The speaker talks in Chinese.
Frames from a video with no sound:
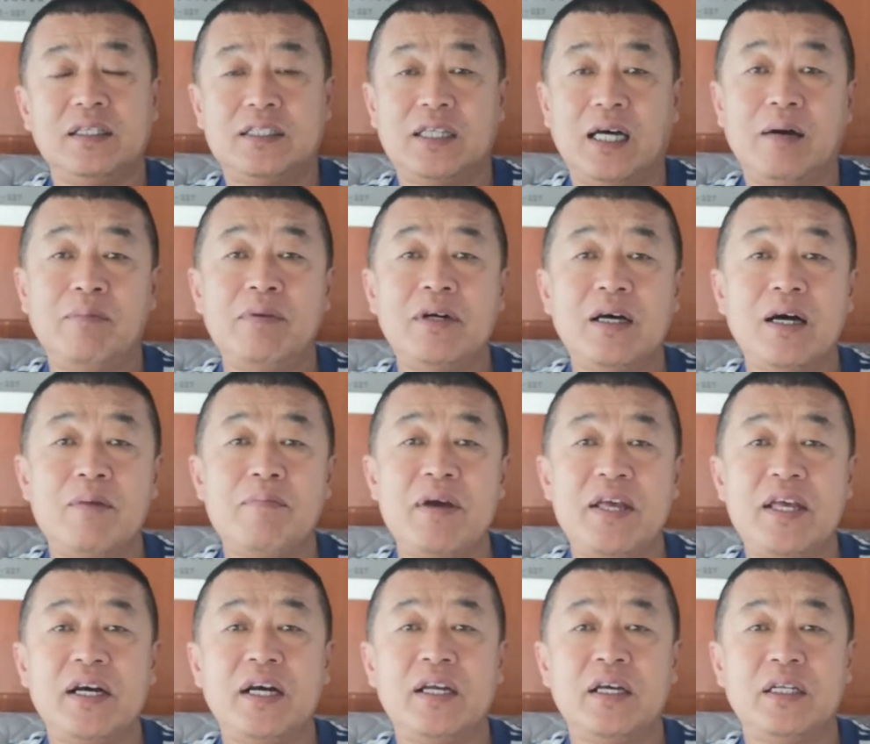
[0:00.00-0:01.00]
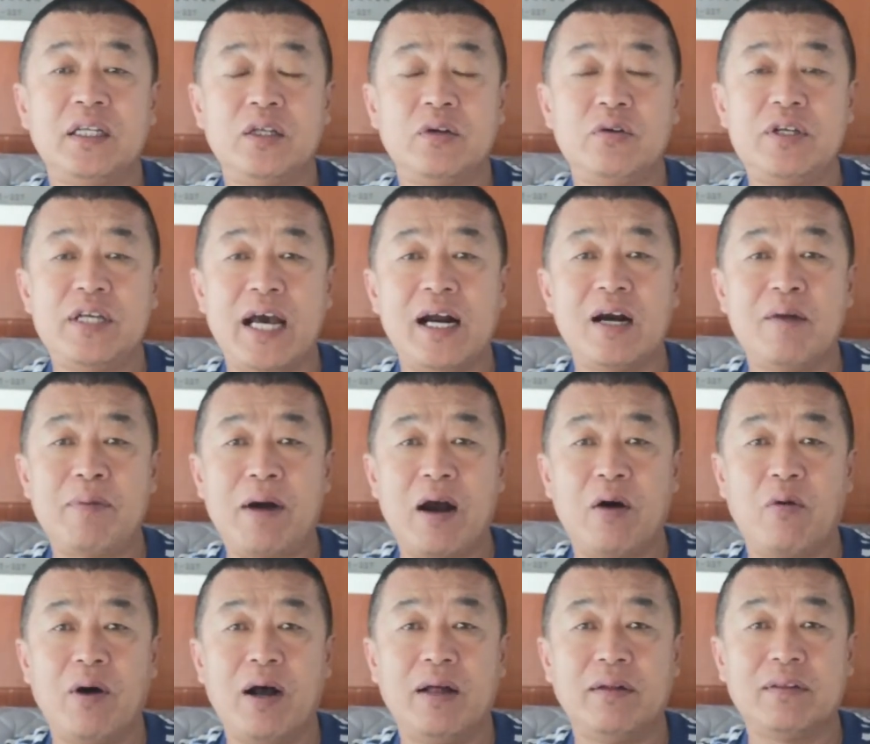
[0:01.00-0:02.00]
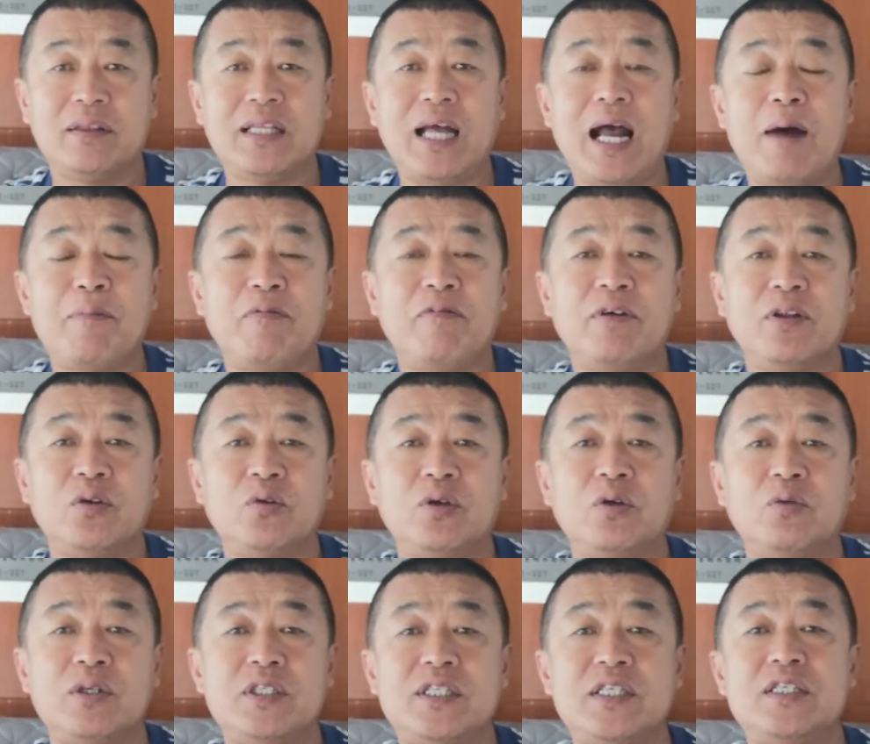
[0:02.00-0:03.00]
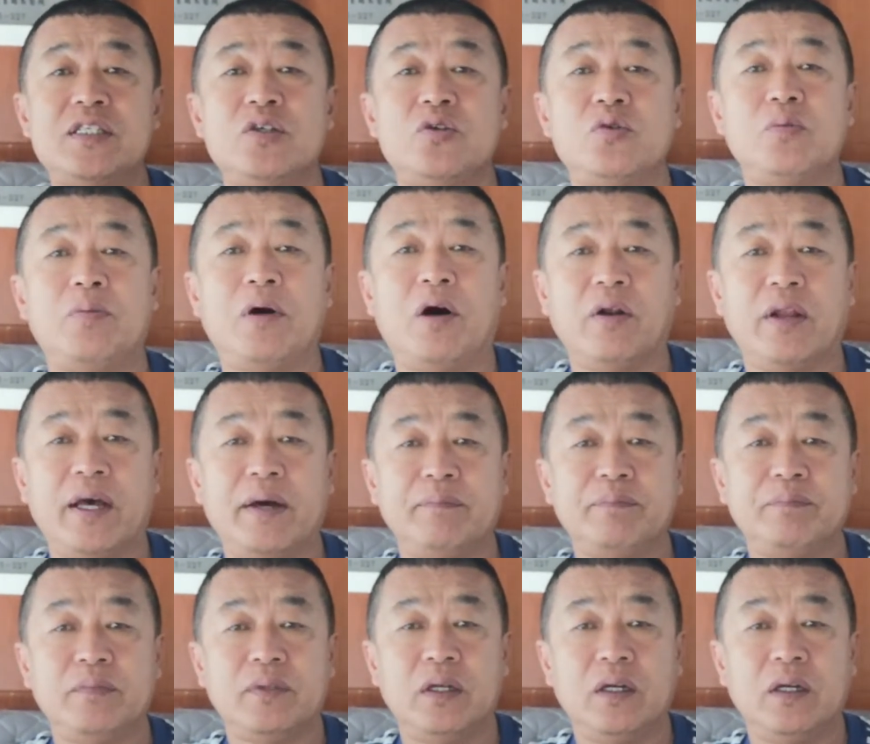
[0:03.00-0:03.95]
咱们这个每一个营地都严格把关，大部分都是我亲自去跑的，